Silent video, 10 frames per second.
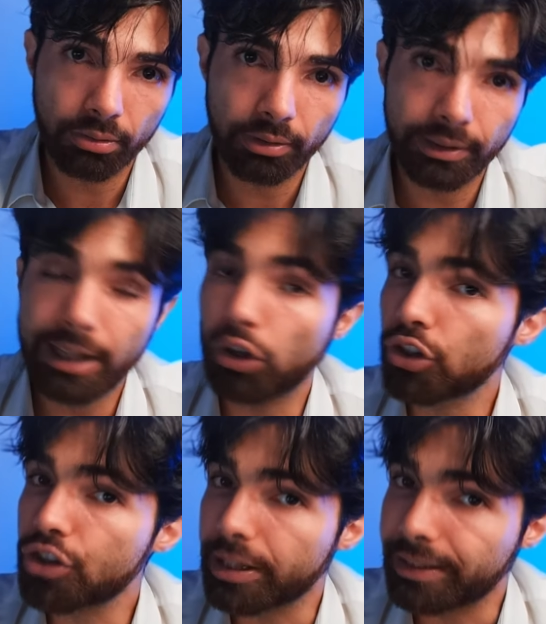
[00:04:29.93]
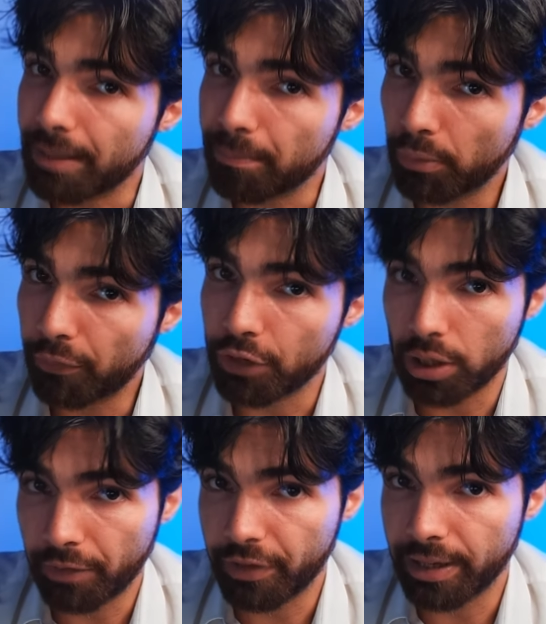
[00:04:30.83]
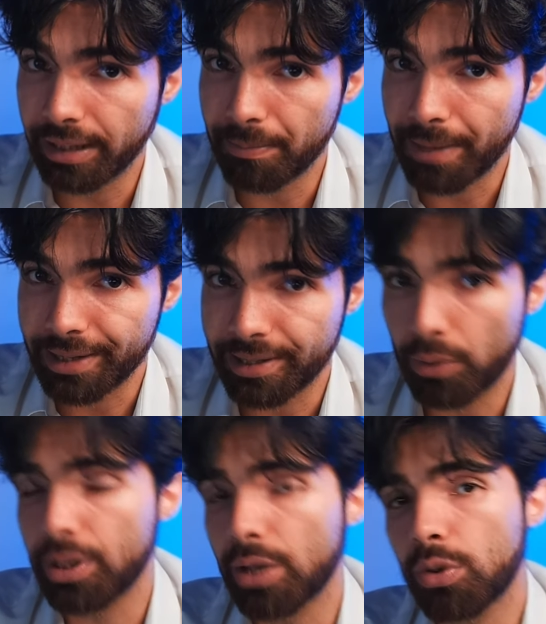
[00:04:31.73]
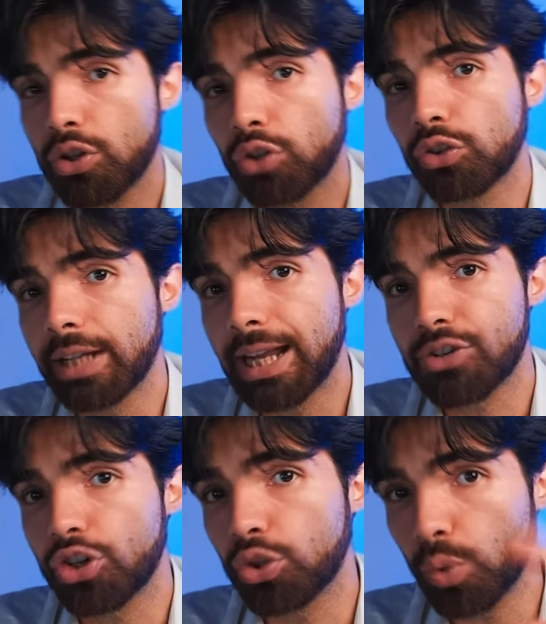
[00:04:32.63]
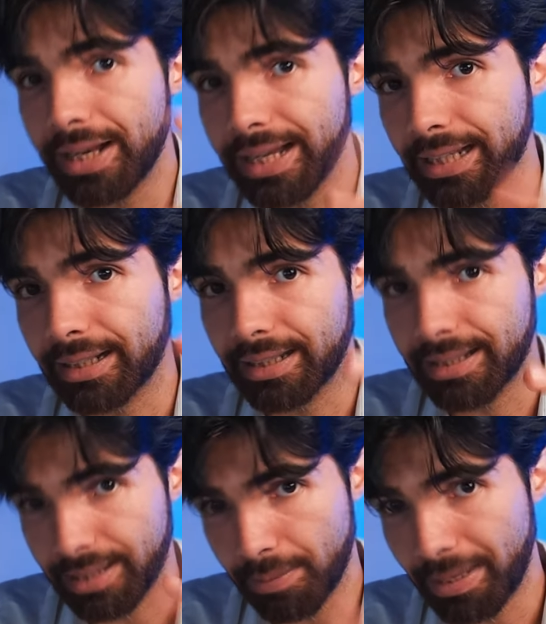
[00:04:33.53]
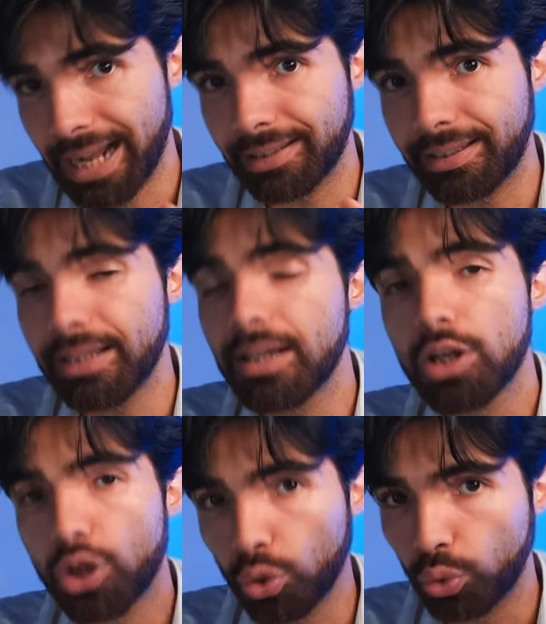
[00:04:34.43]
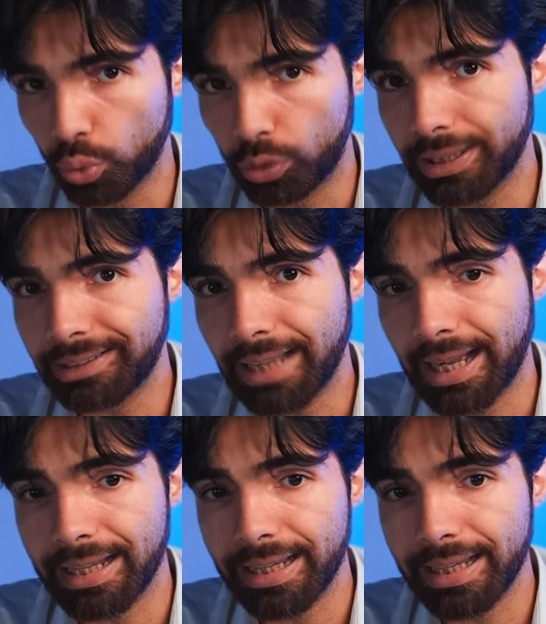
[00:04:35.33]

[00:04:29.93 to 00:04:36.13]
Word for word: Ti ricordo c'è tempo fino alla fine del mese, quindi qua sotto ti lascio due link separati con tutti i dettagli,